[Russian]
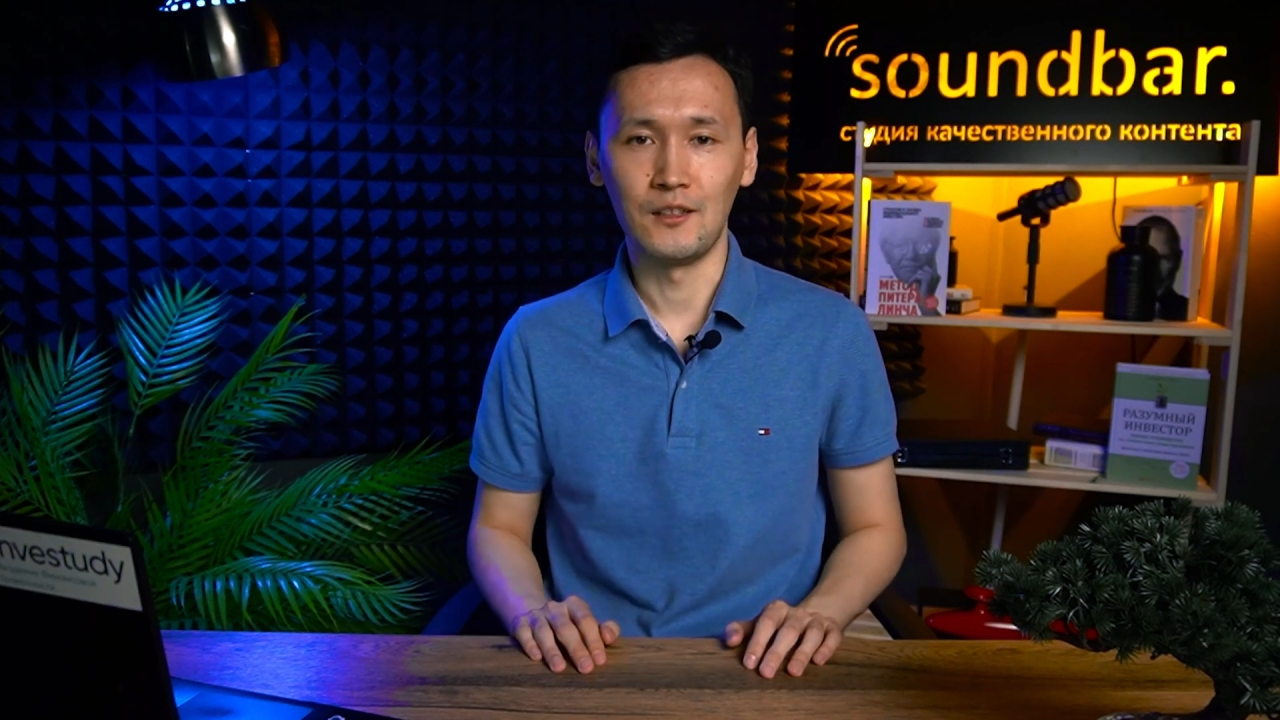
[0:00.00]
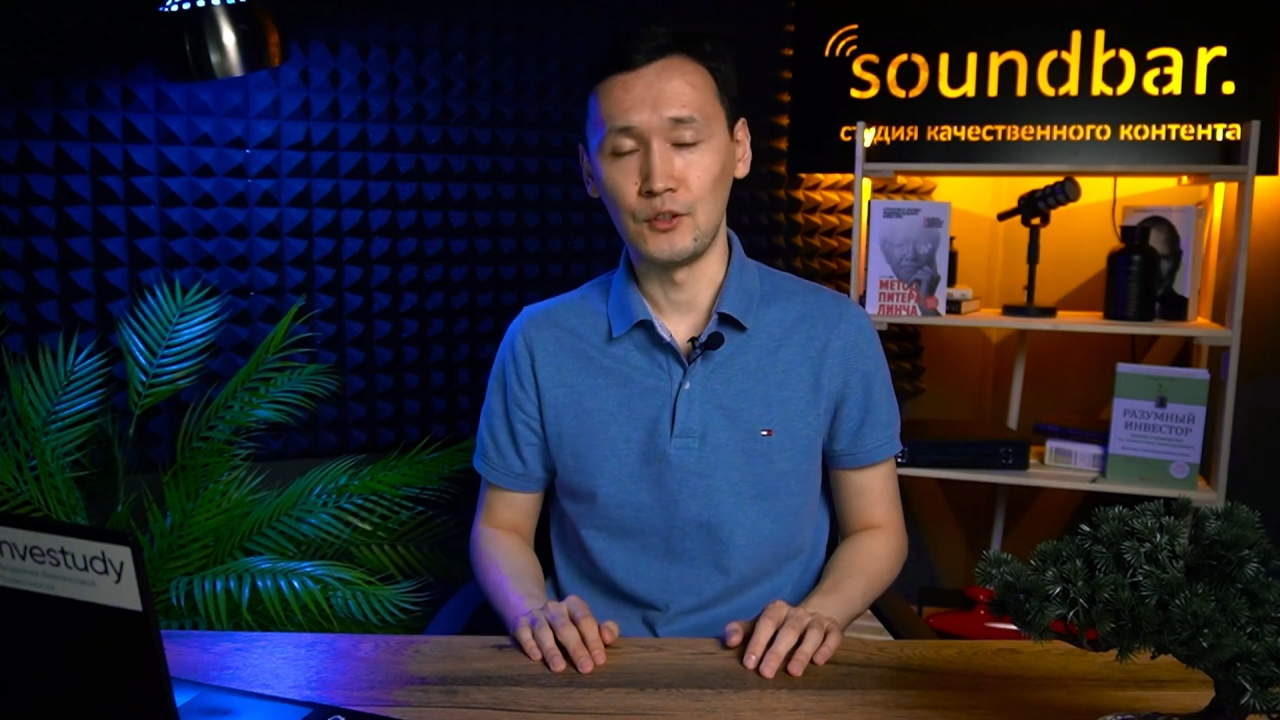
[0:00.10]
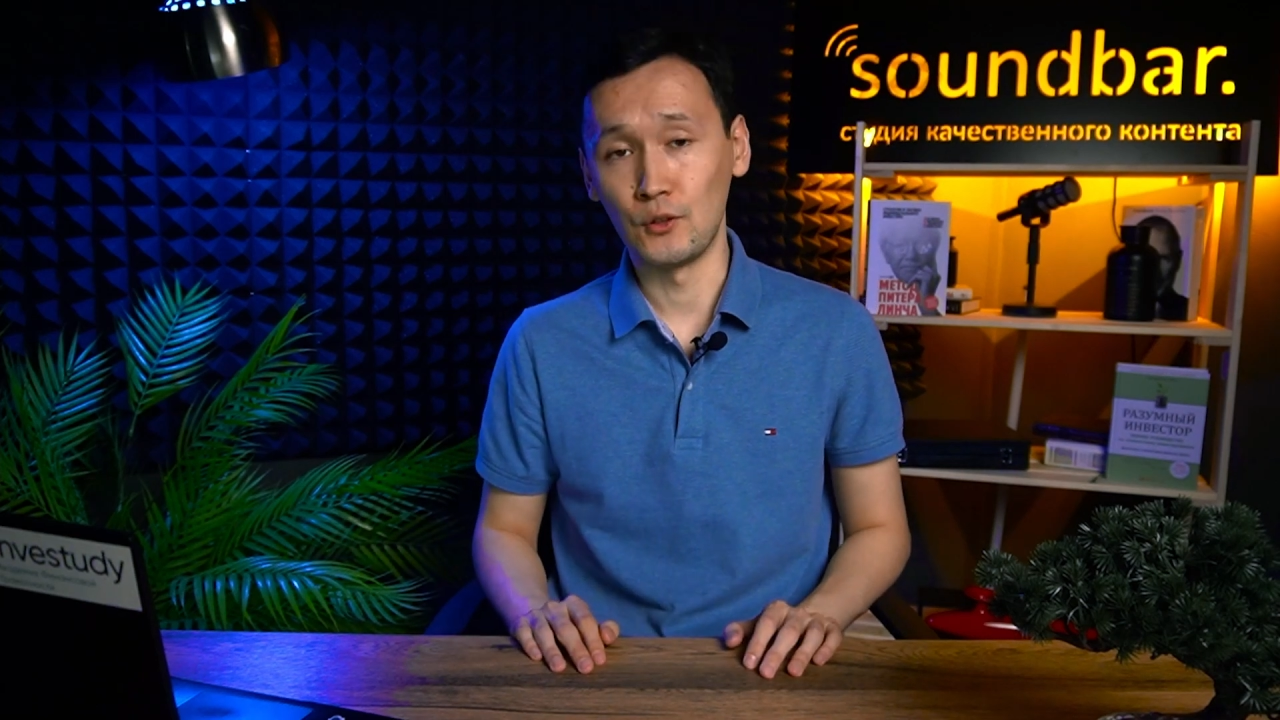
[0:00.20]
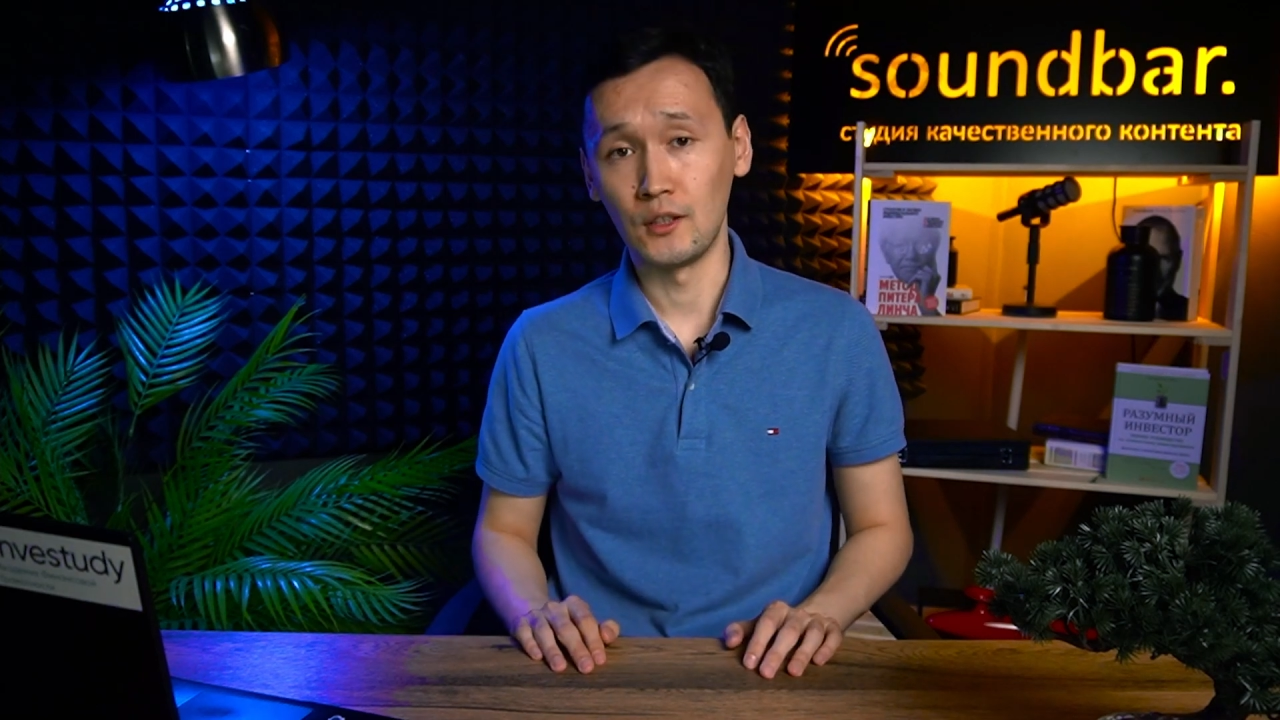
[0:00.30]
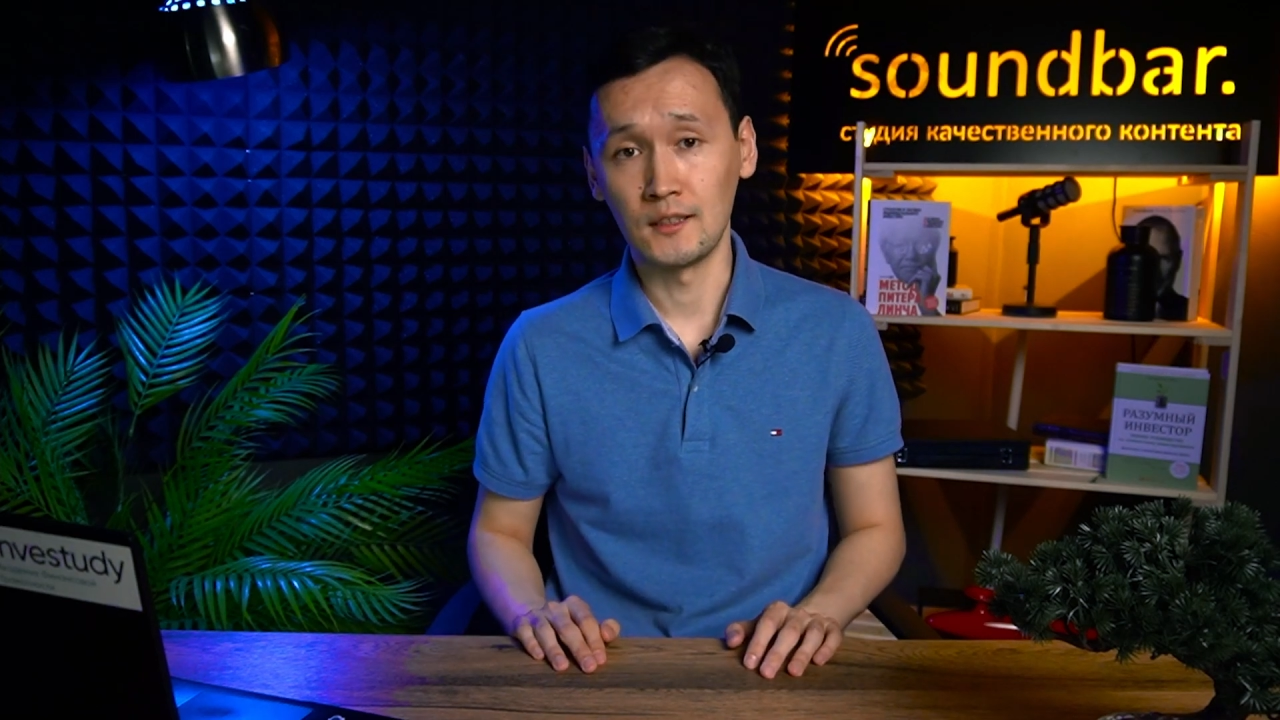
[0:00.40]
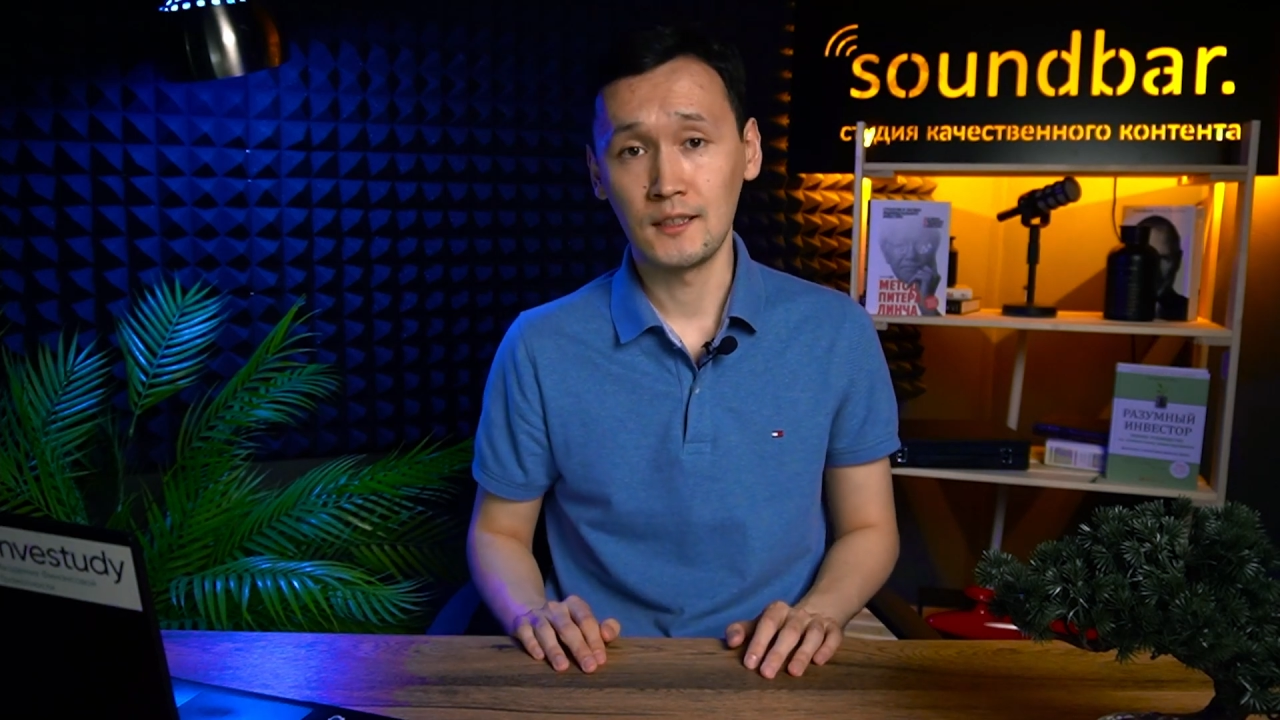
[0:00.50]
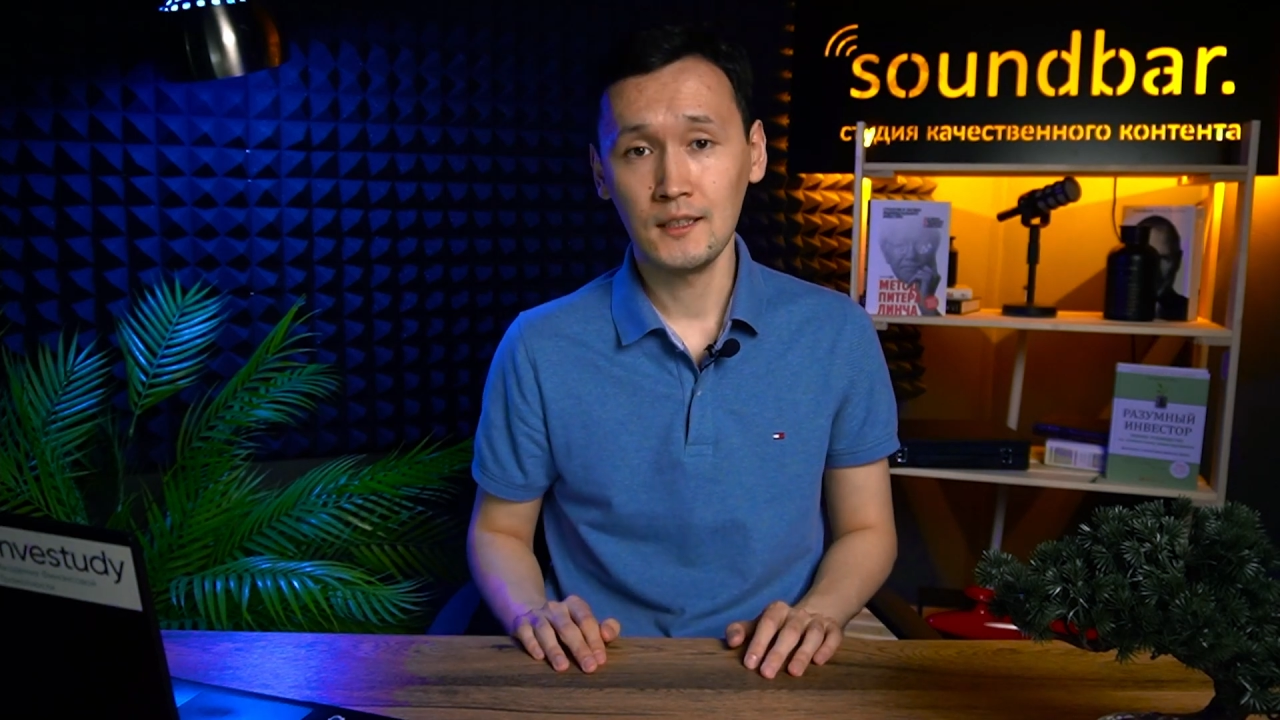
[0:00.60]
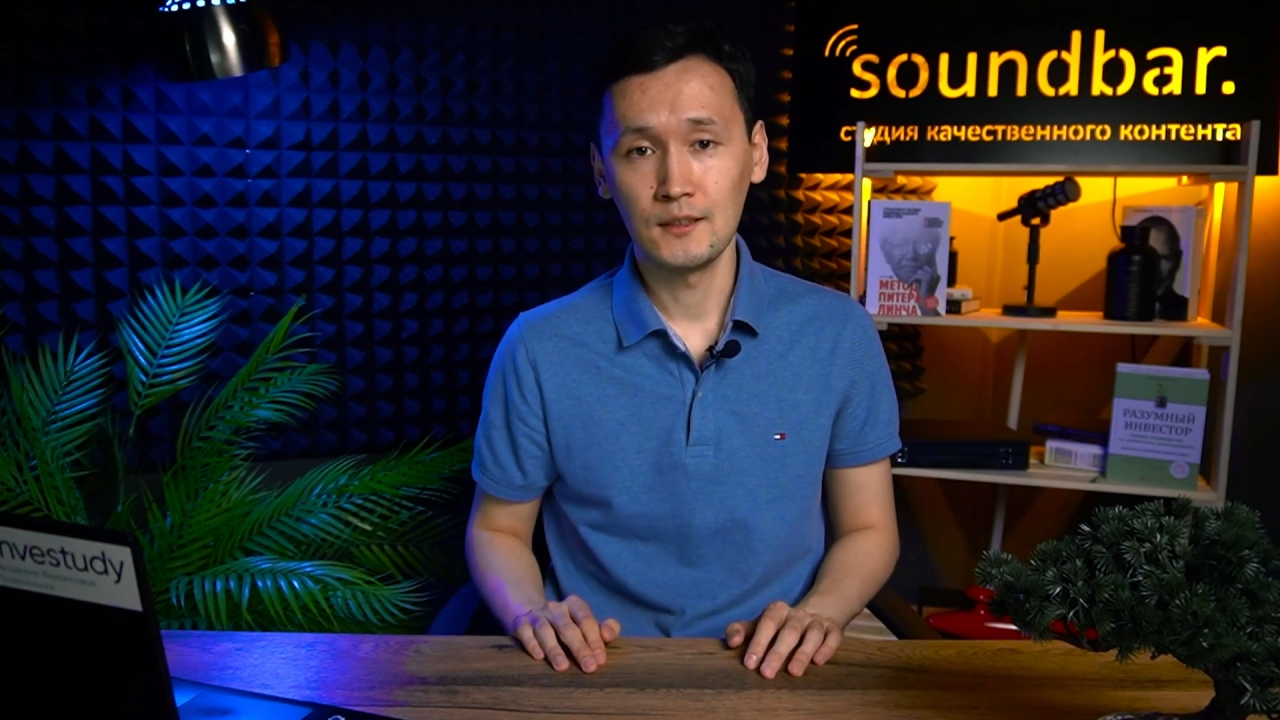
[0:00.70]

это видео до конца.